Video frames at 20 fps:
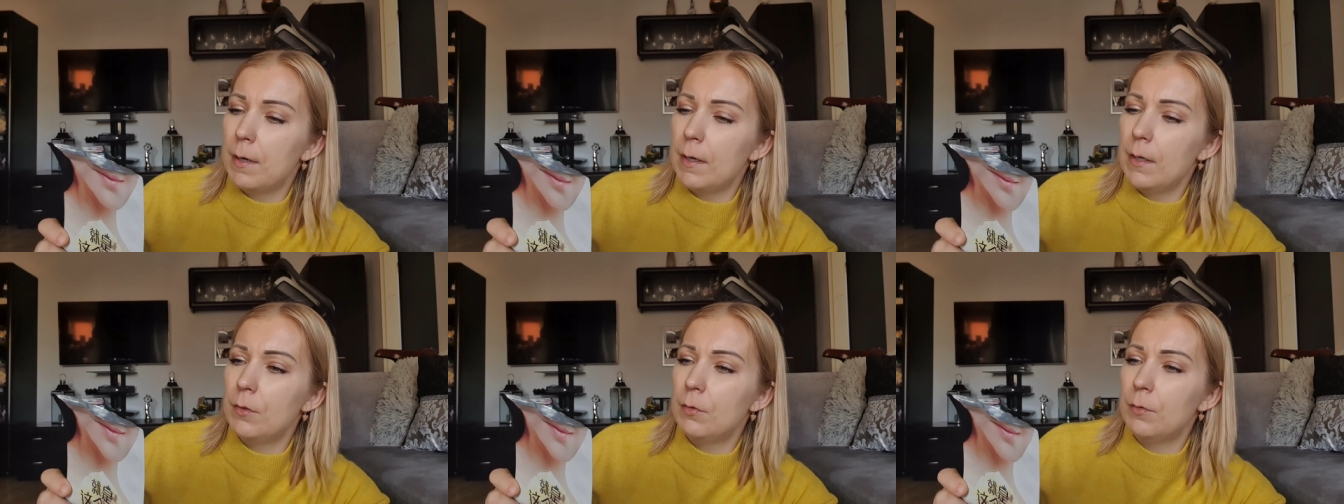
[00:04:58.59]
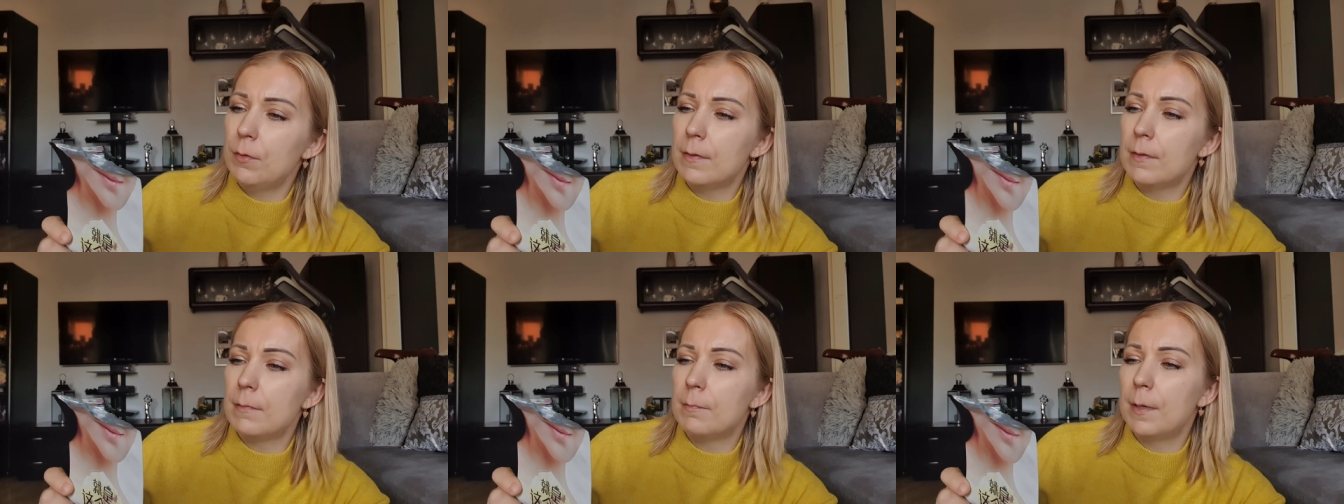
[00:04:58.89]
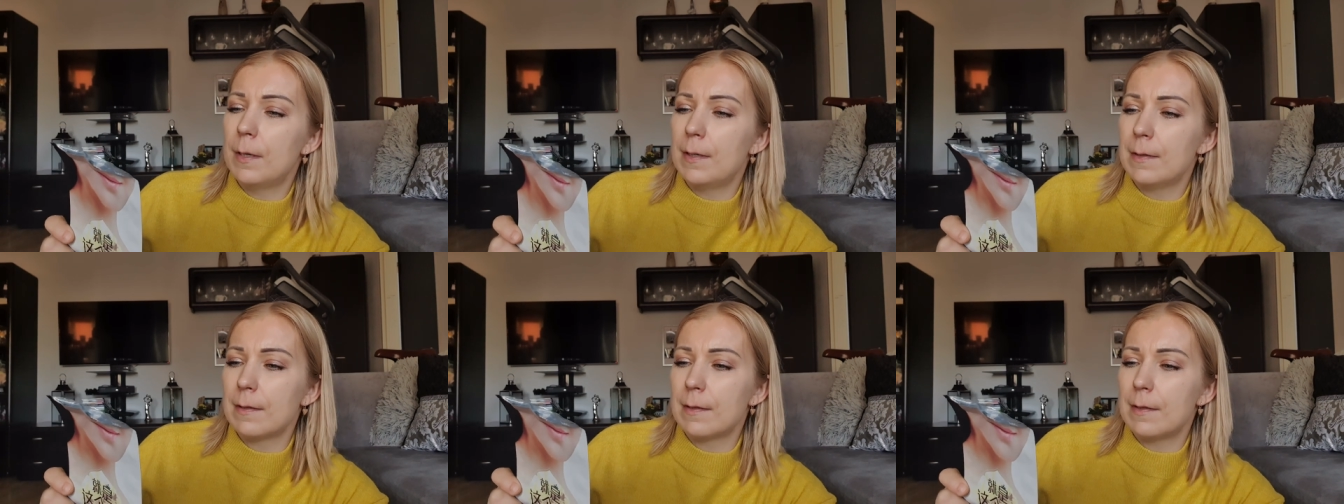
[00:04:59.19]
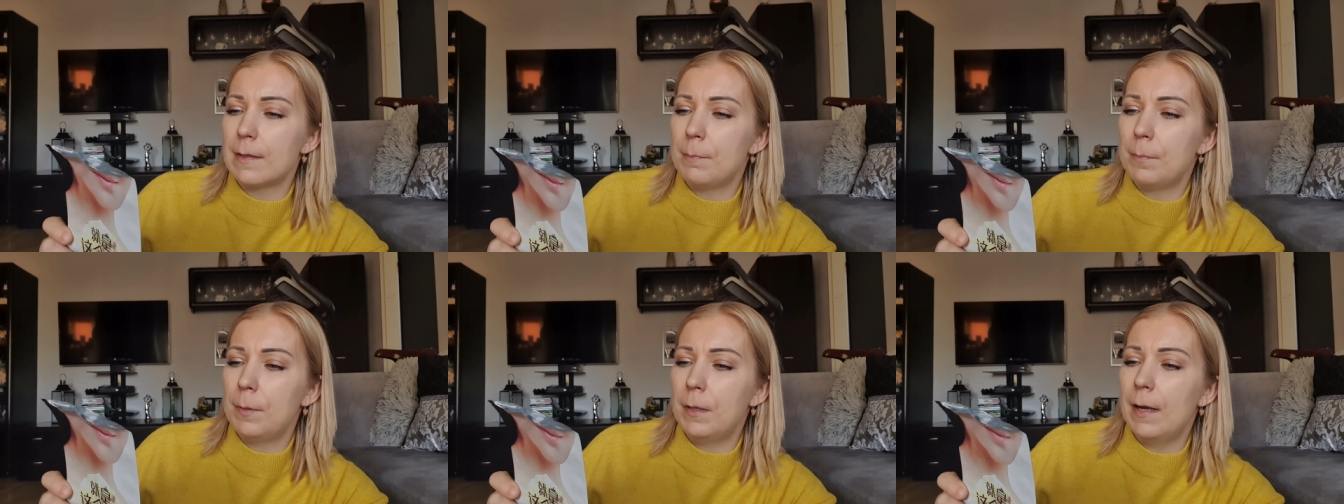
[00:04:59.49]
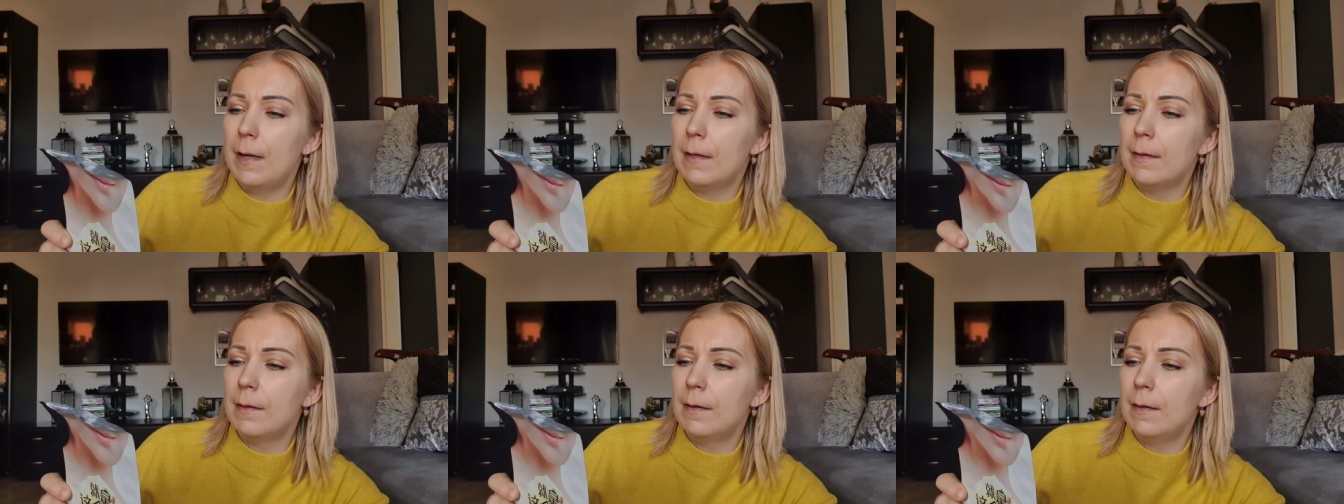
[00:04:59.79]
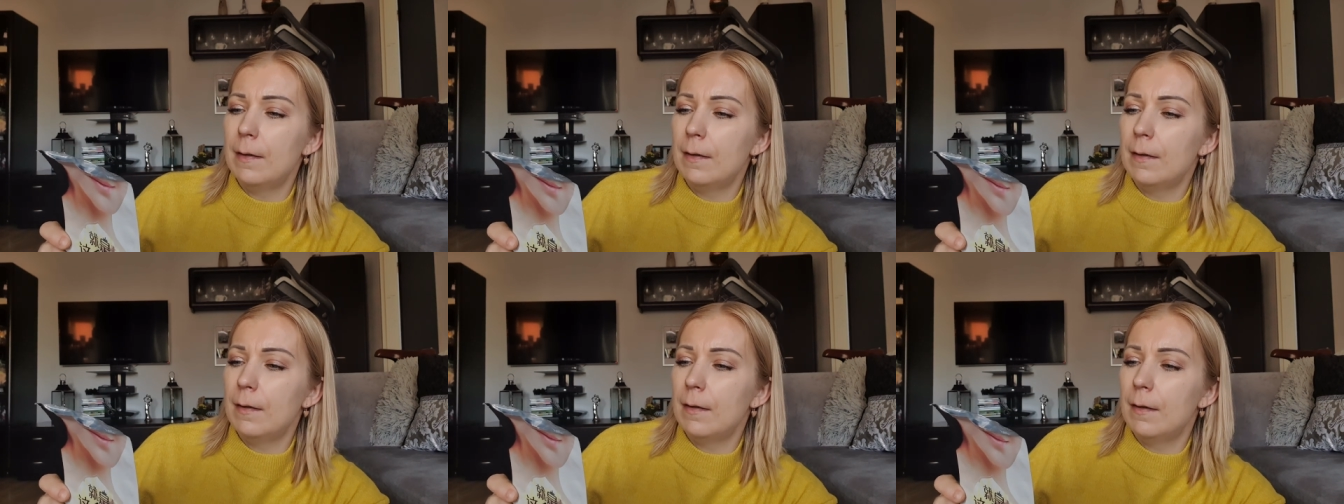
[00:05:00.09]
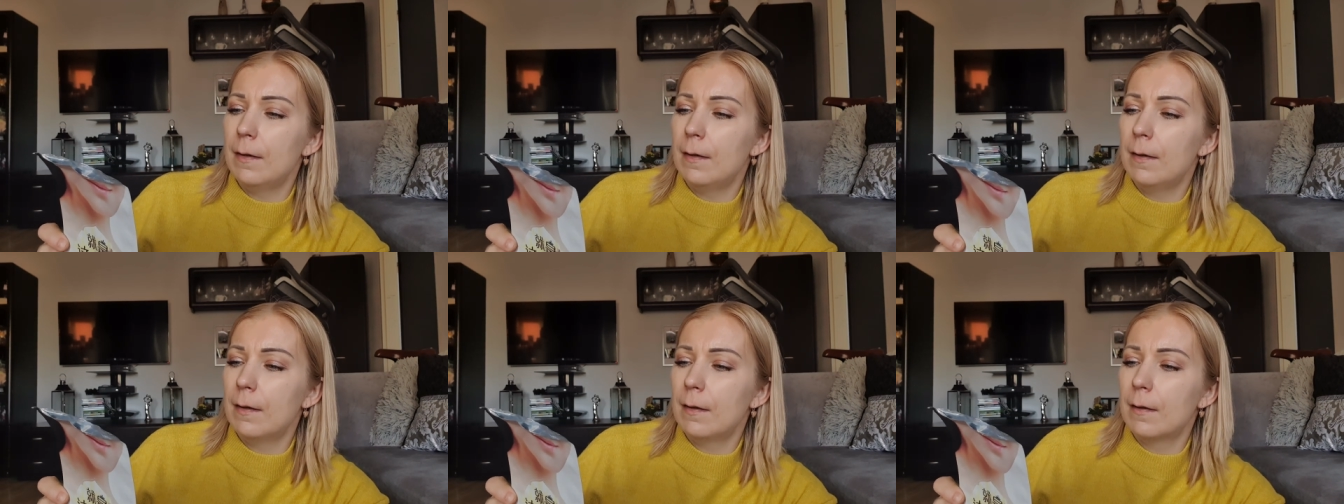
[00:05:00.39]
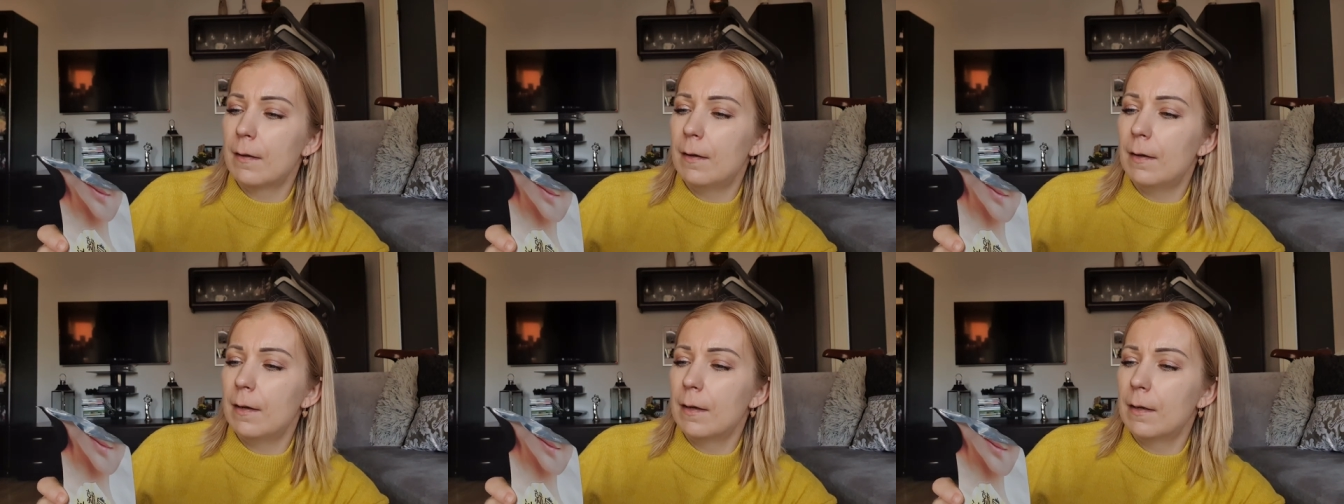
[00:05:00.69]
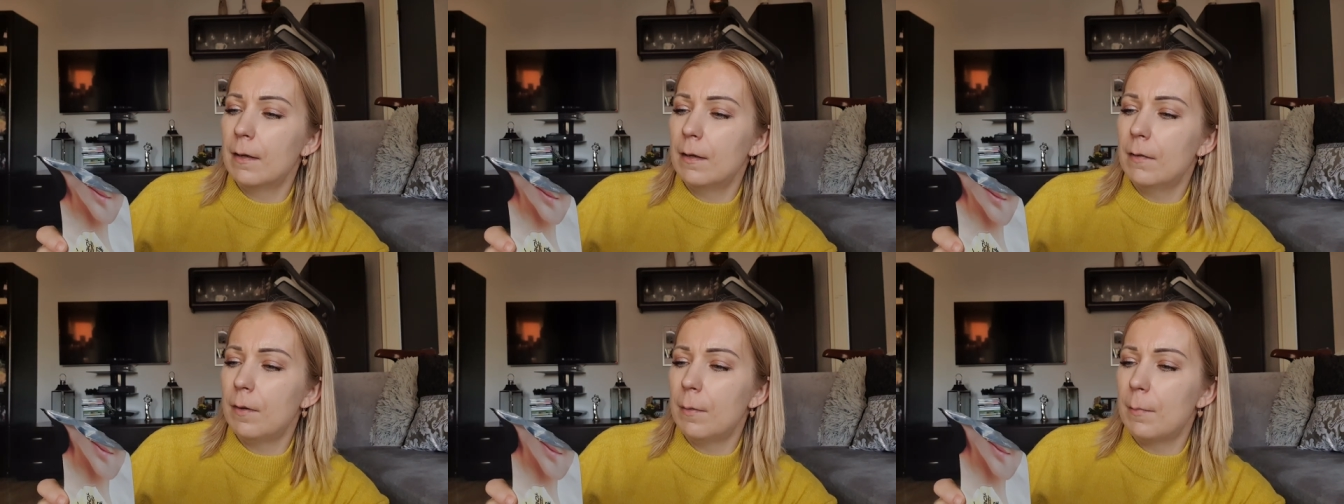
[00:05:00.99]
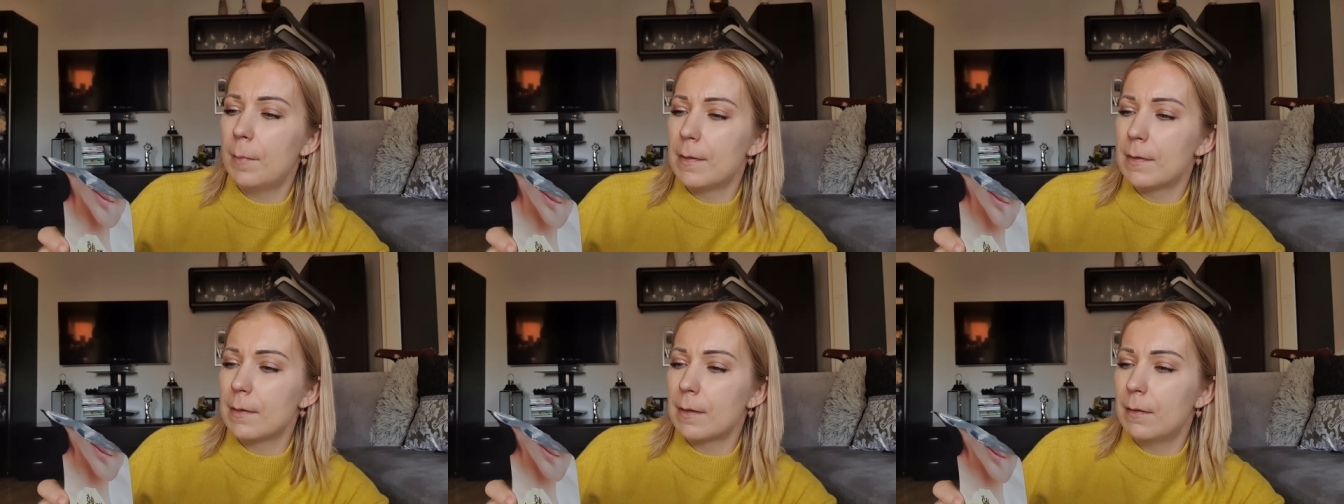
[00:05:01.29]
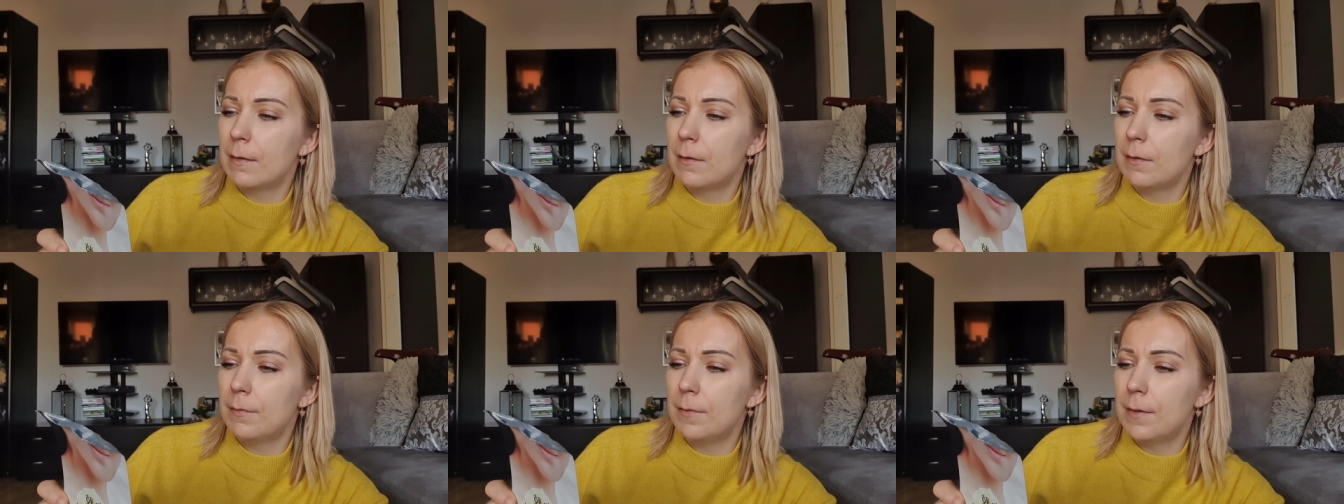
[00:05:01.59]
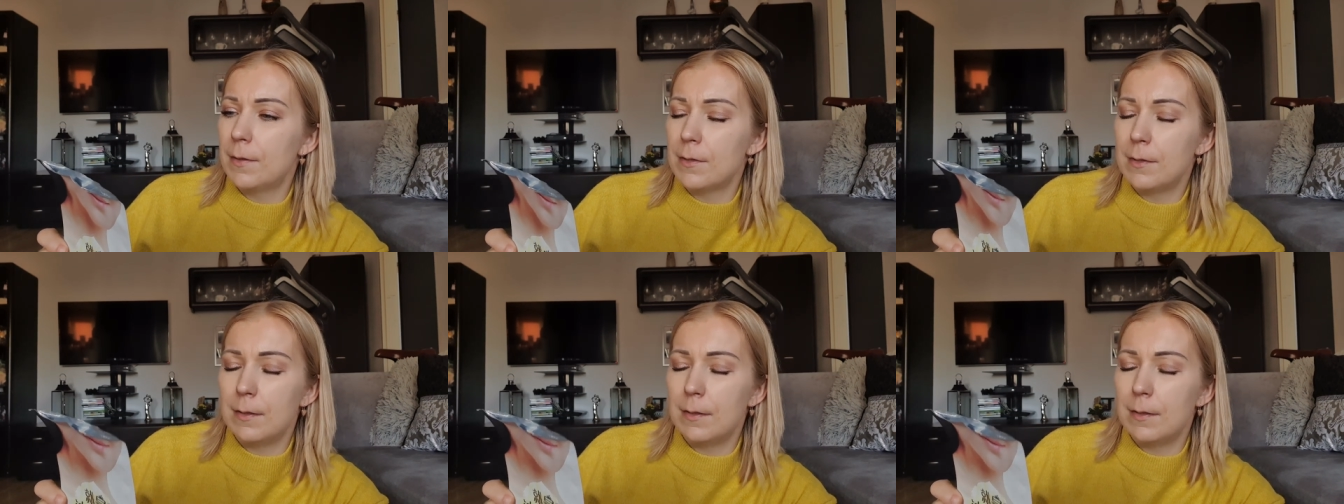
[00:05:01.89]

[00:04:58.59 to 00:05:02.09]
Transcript: I tu jest maska z Pilaten, e, kolagenowa maska do twarzy,